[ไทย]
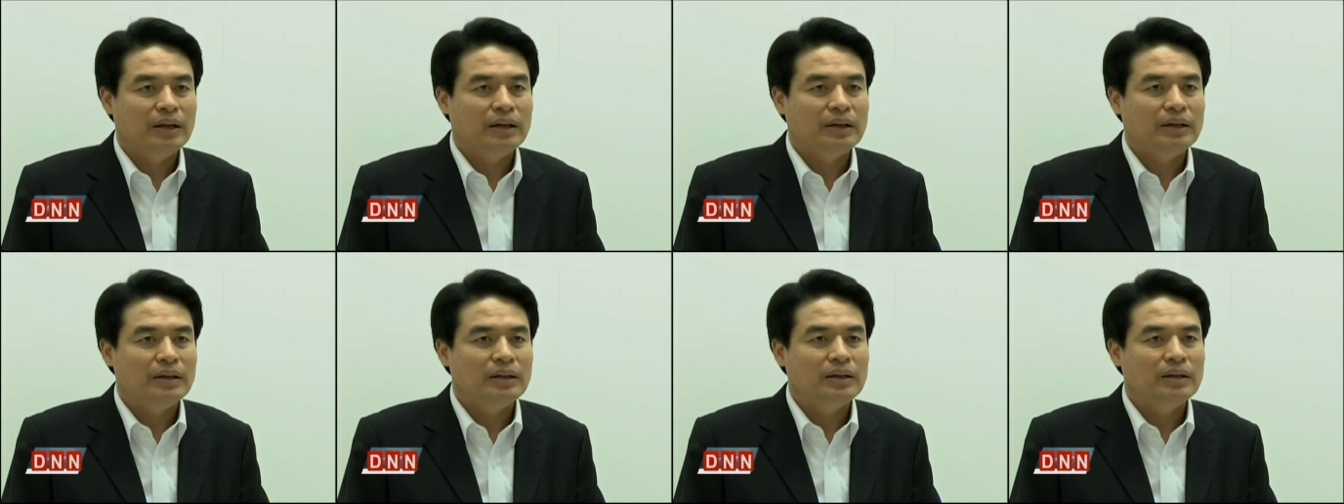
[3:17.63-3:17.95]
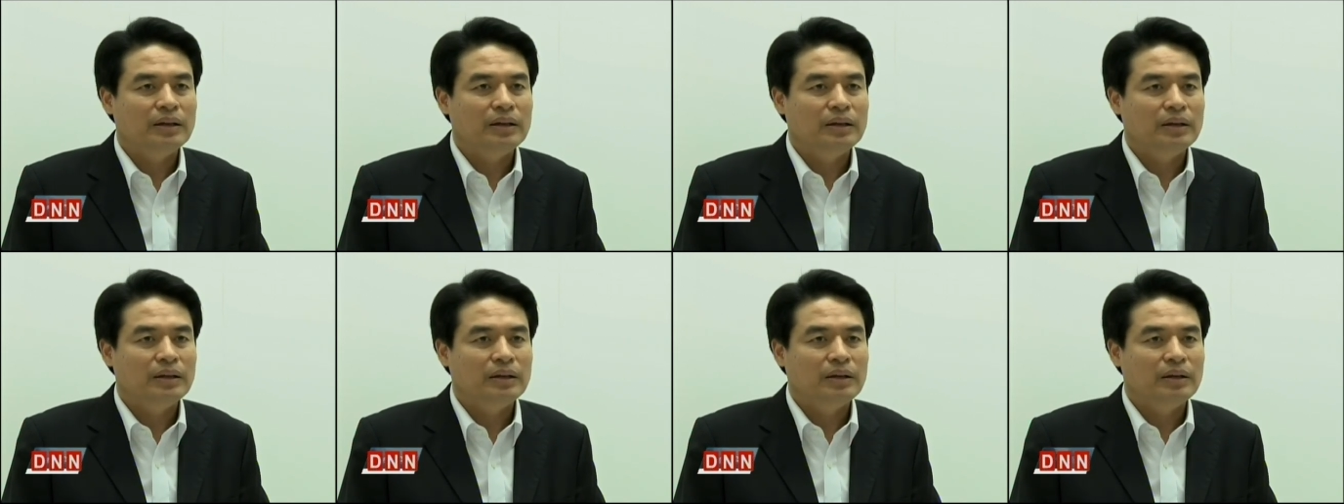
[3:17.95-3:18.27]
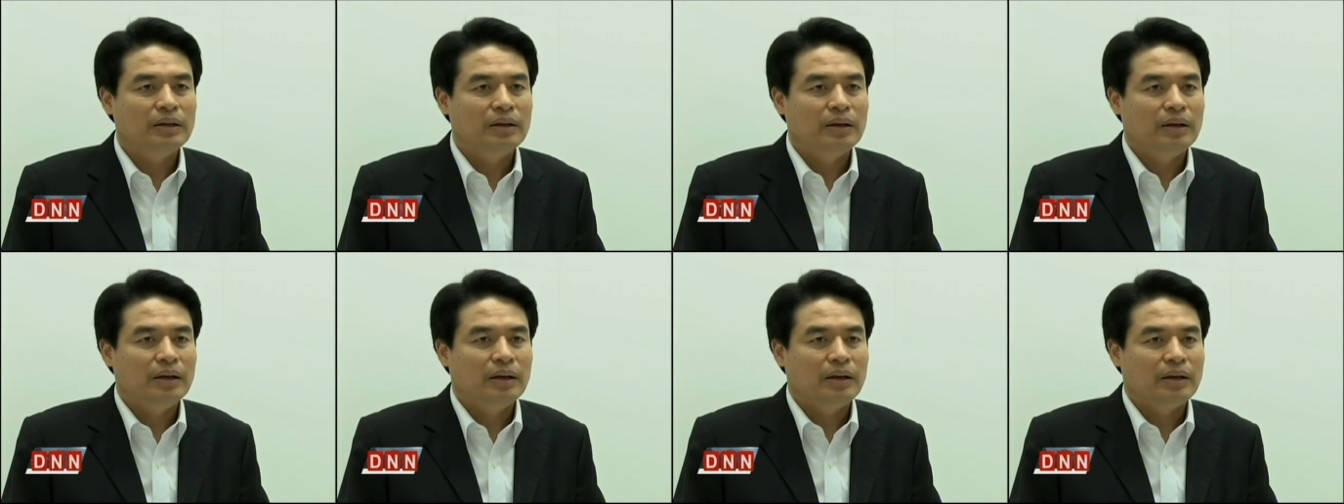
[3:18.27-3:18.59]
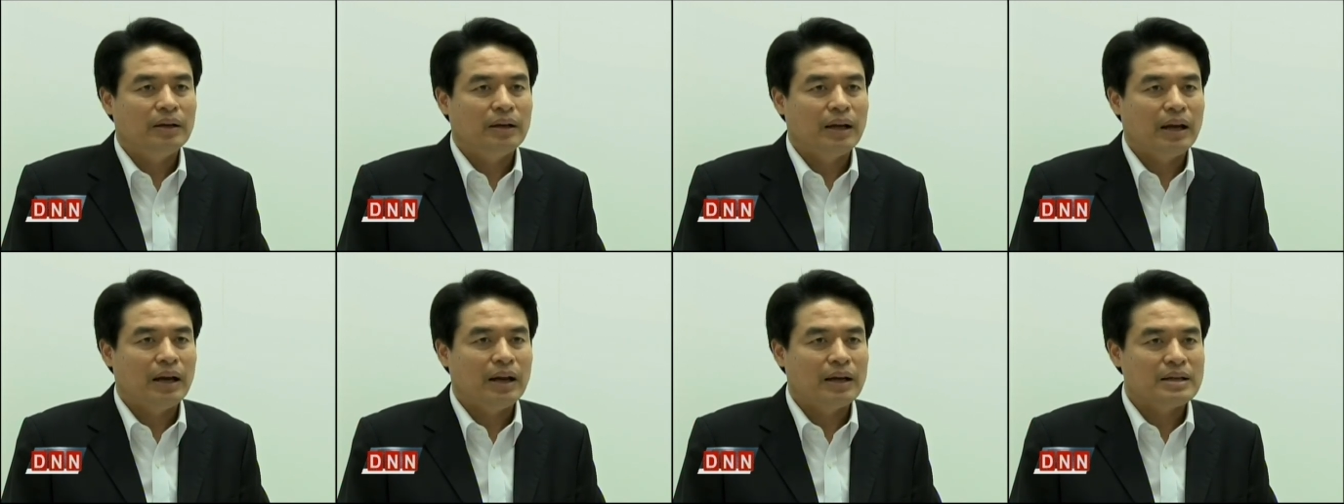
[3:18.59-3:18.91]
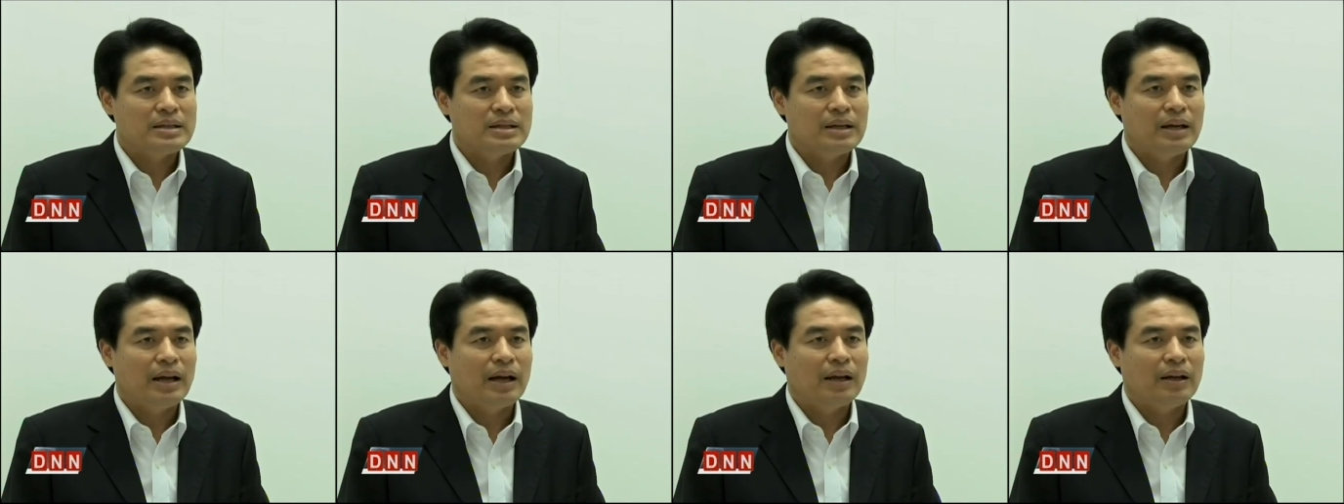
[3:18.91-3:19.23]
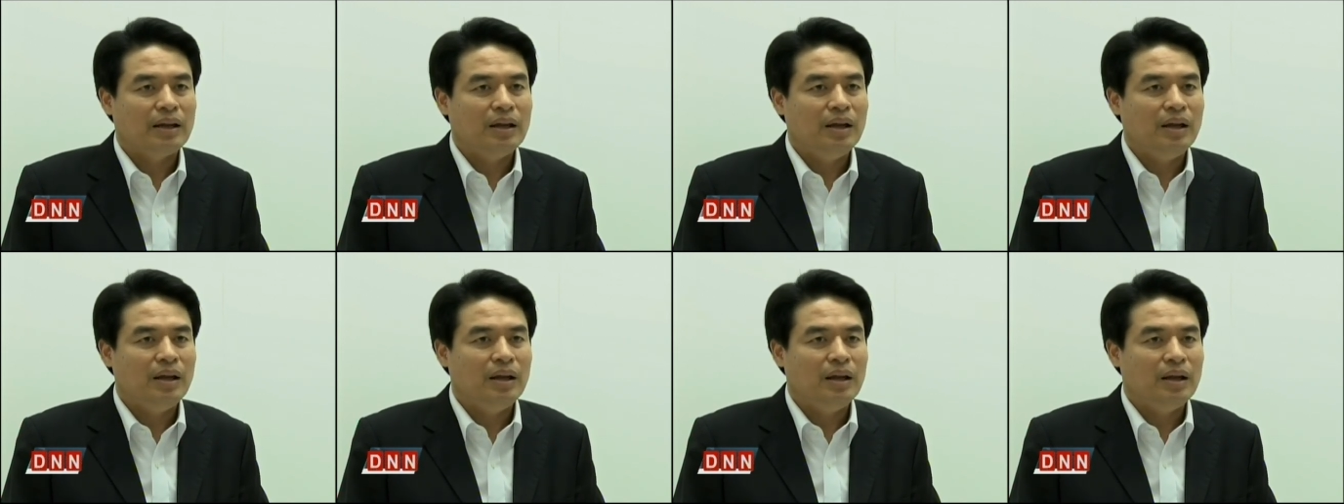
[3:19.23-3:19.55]
นอ ในลักษณะ
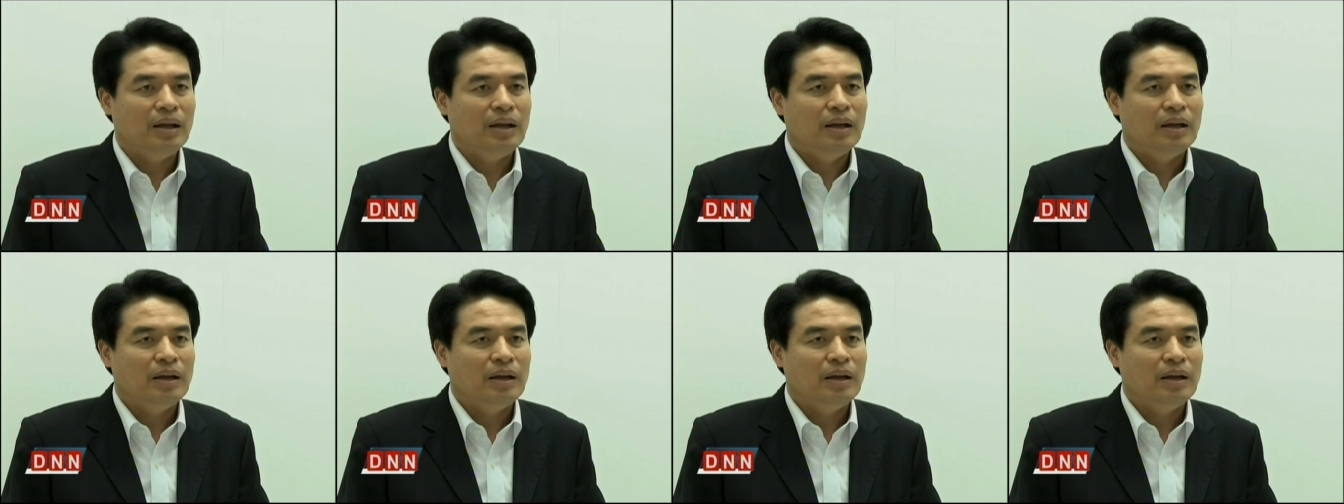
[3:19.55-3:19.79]
ที่